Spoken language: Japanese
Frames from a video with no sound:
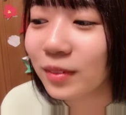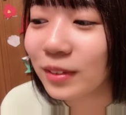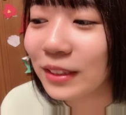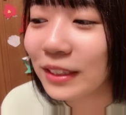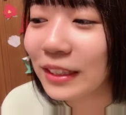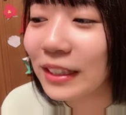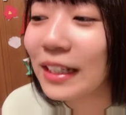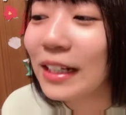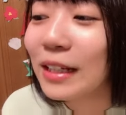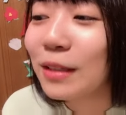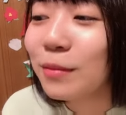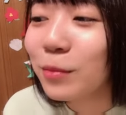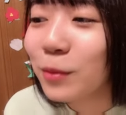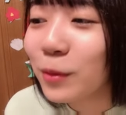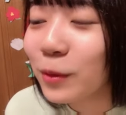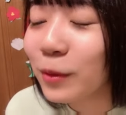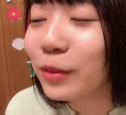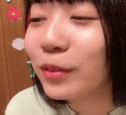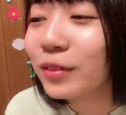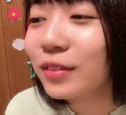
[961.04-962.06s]
リレー
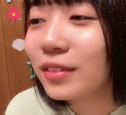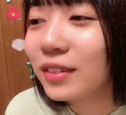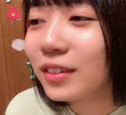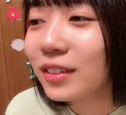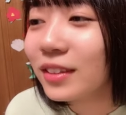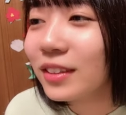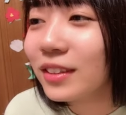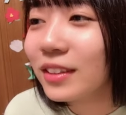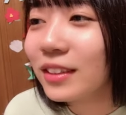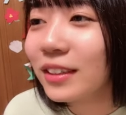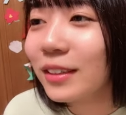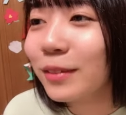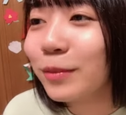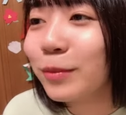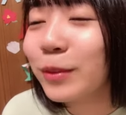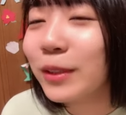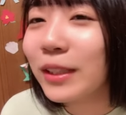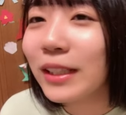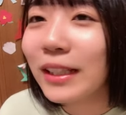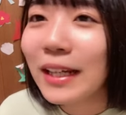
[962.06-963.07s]
も
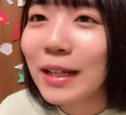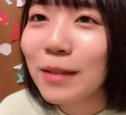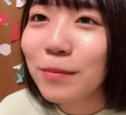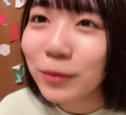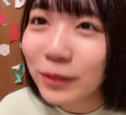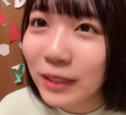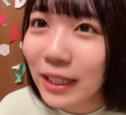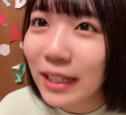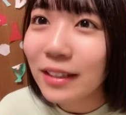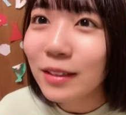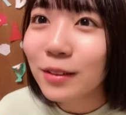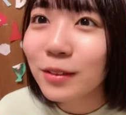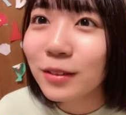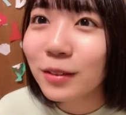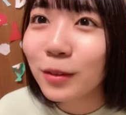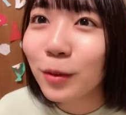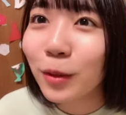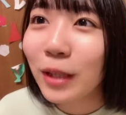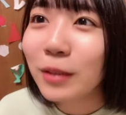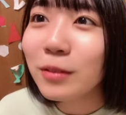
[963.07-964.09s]
もうリレーもね
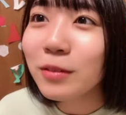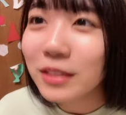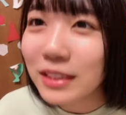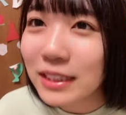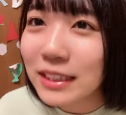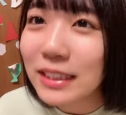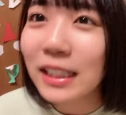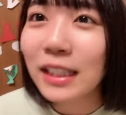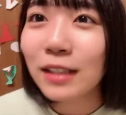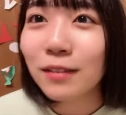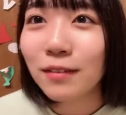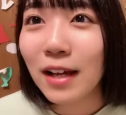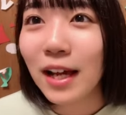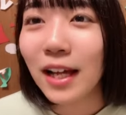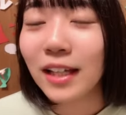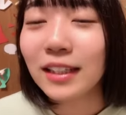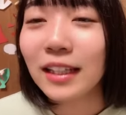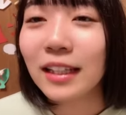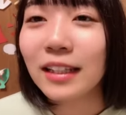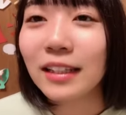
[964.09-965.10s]
他の地域
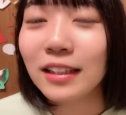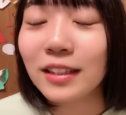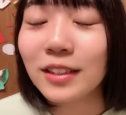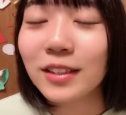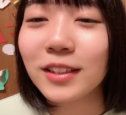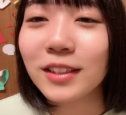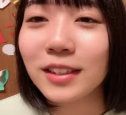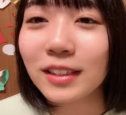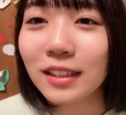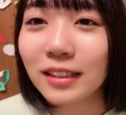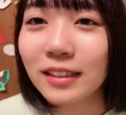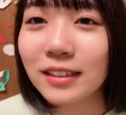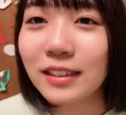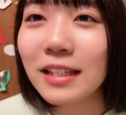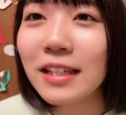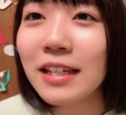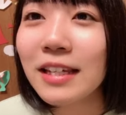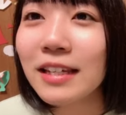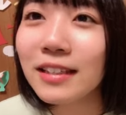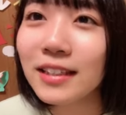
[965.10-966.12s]
は何て言うんですか
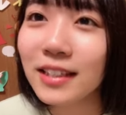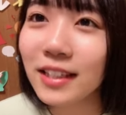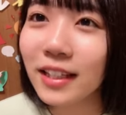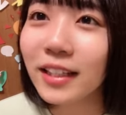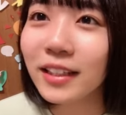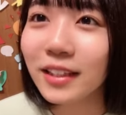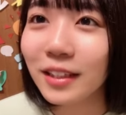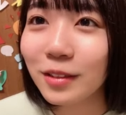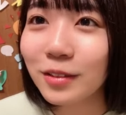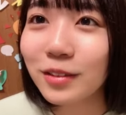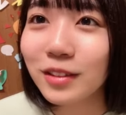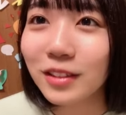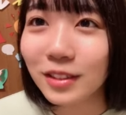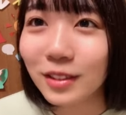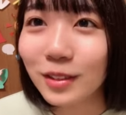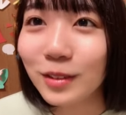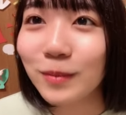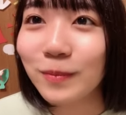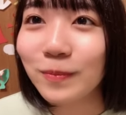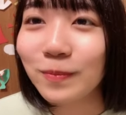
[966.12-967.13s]
精鋭されてるんで
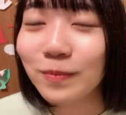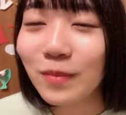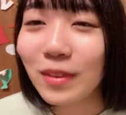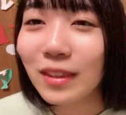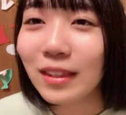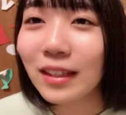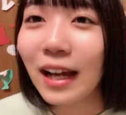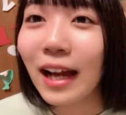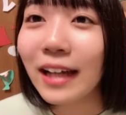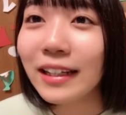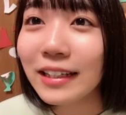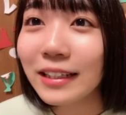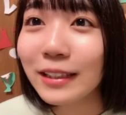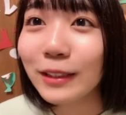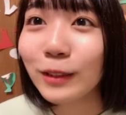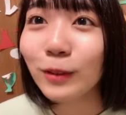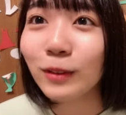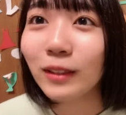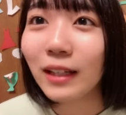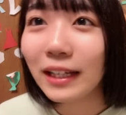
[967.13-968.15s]
すよ早
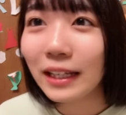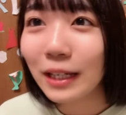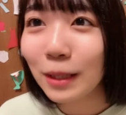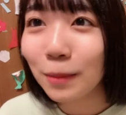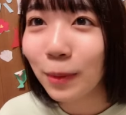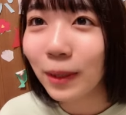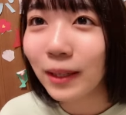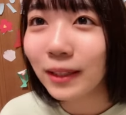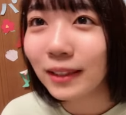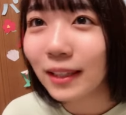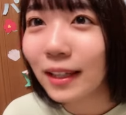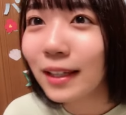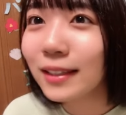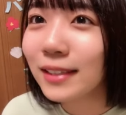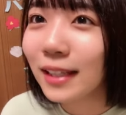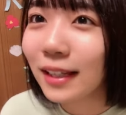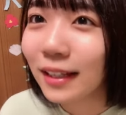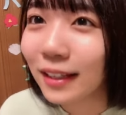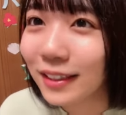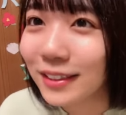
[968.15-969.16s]
い人が選ばれて
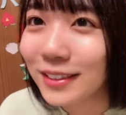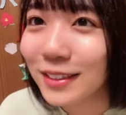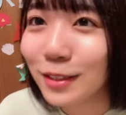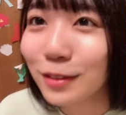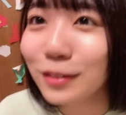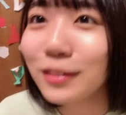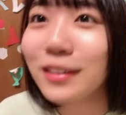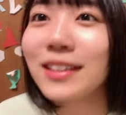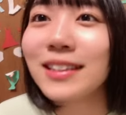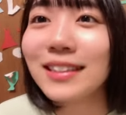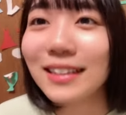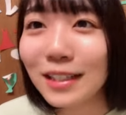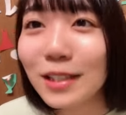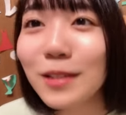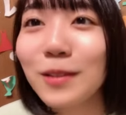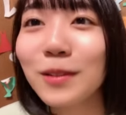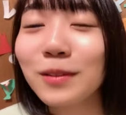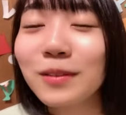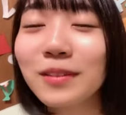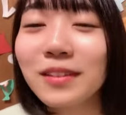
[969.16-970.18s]
参加してるんですけ
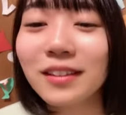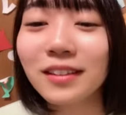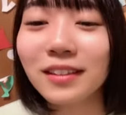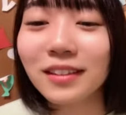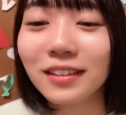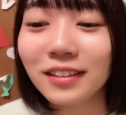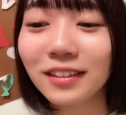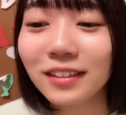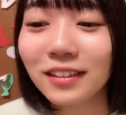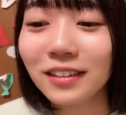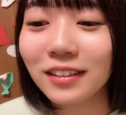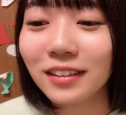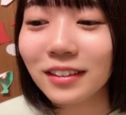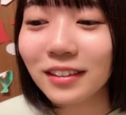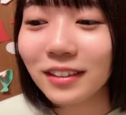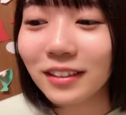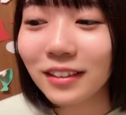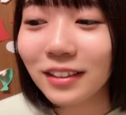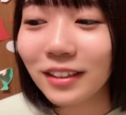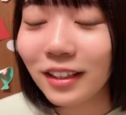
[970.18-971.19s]
ど
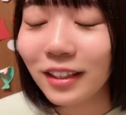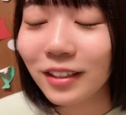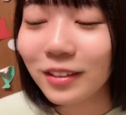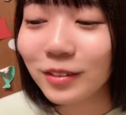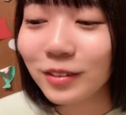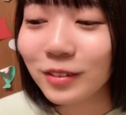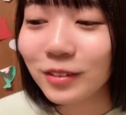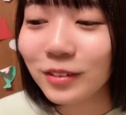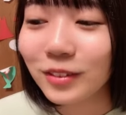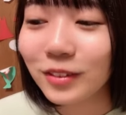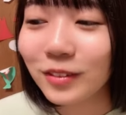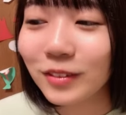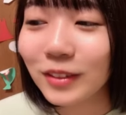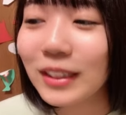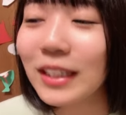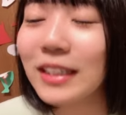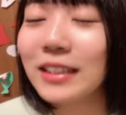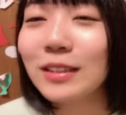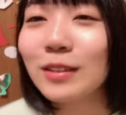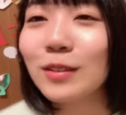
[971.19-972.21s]
あの
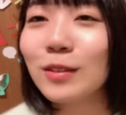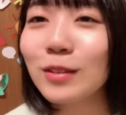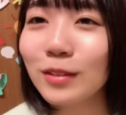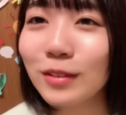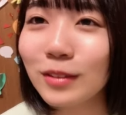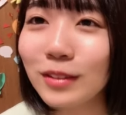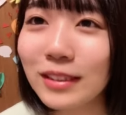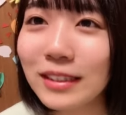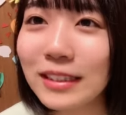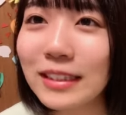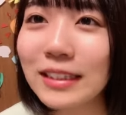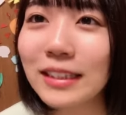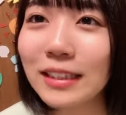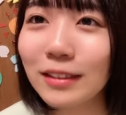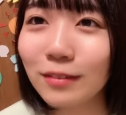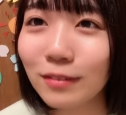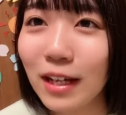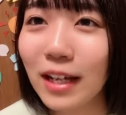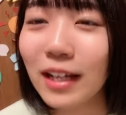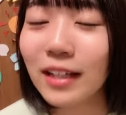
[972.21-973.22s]
私の地
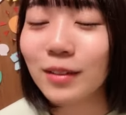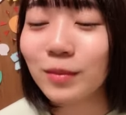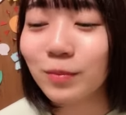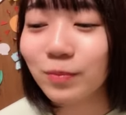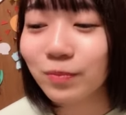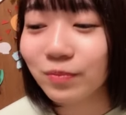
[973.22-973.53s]
域は